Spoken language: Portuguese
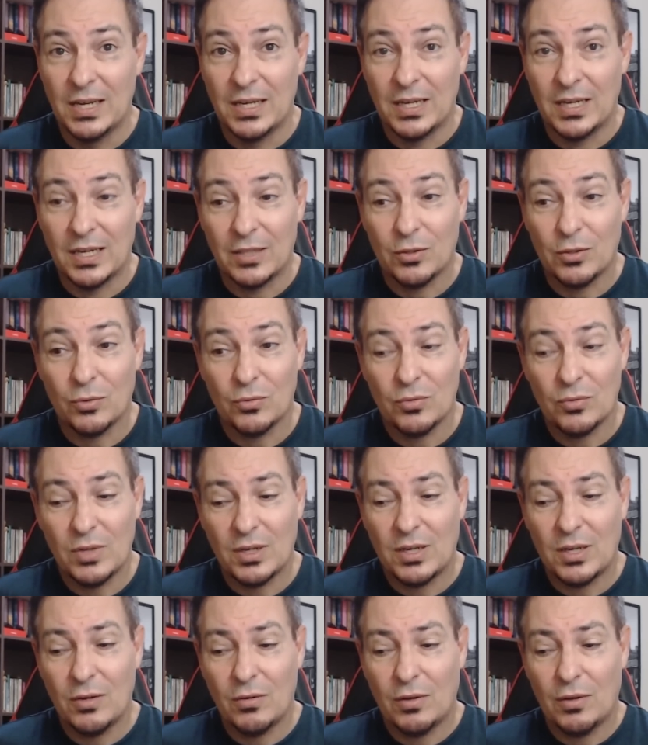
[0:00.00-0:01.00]
Então, tudo
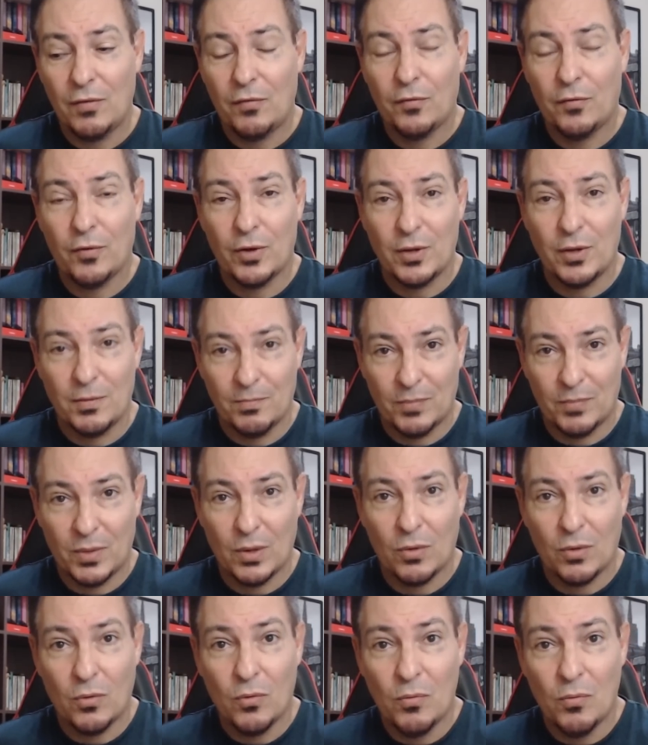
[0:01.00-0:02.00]
aquilo que foi
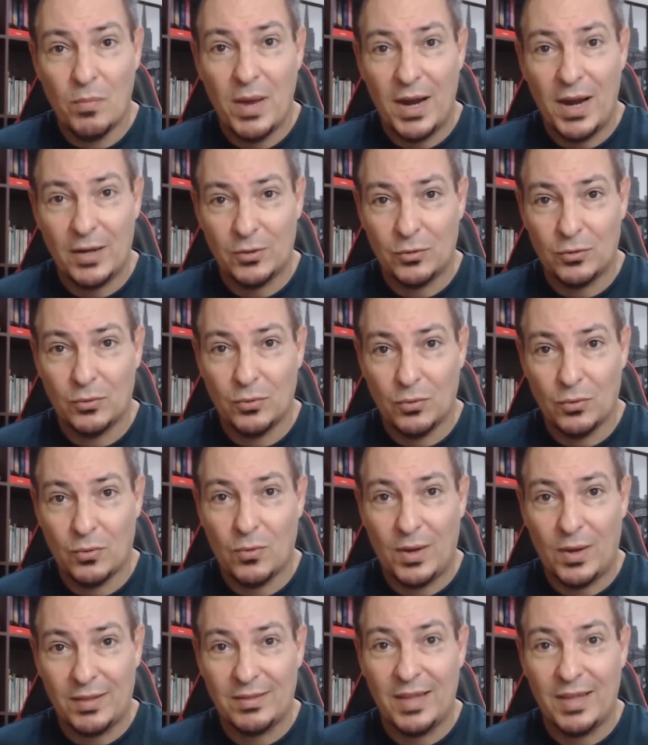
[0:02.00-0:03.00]
coberto
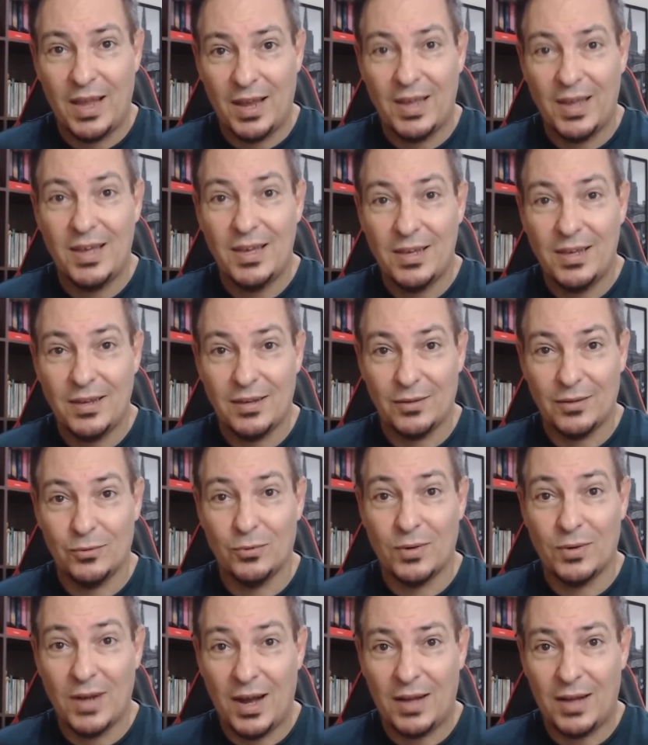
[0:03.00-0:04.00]
com a terrinha do
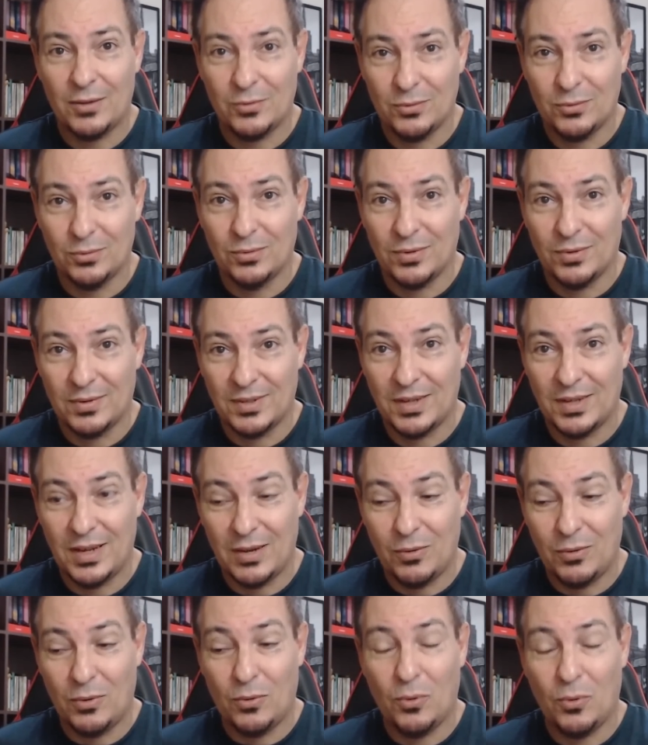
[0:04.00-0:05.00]
gato, né?
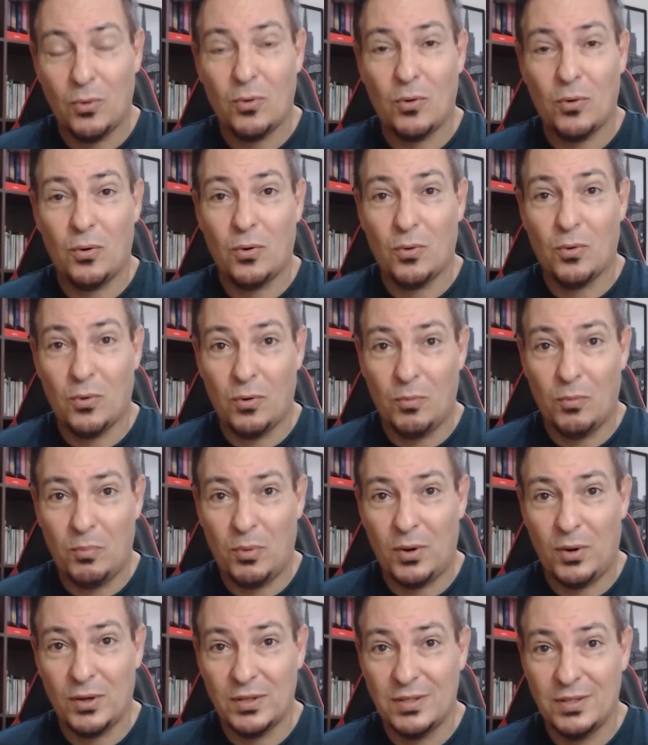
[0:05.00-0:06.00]
O cocô
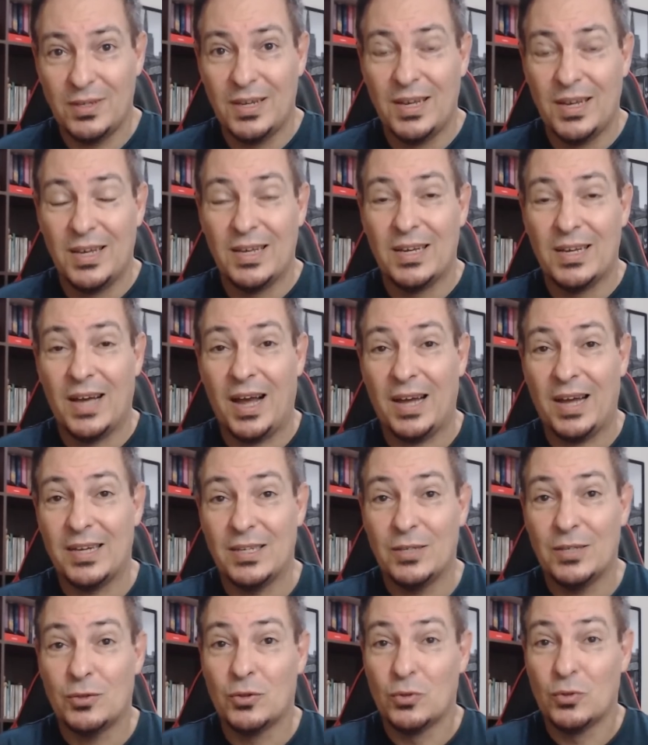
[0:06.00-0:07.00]
pode
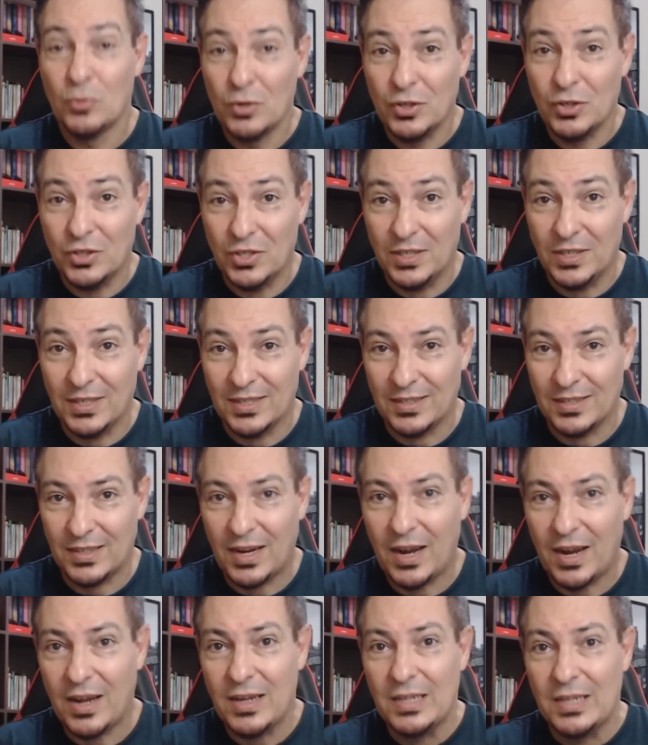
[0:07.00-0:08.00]
aí surgir,
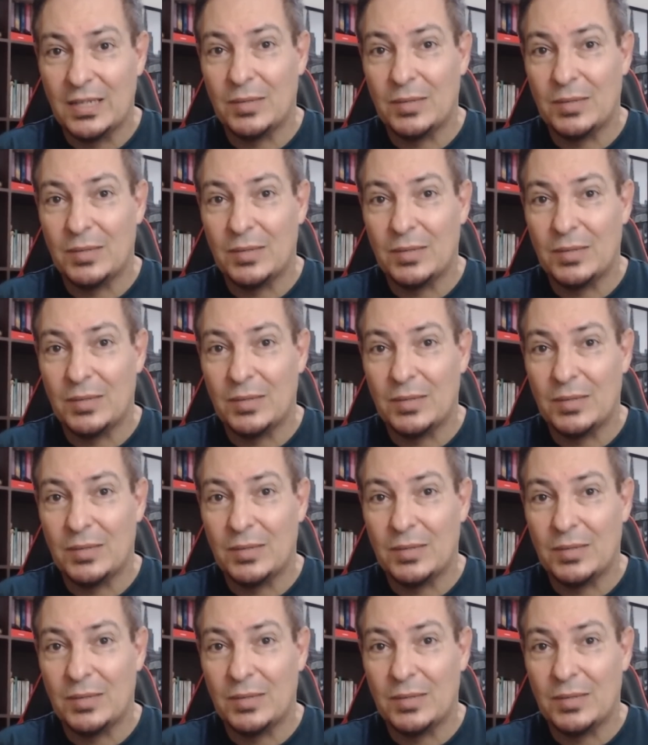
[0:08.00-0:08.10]
né?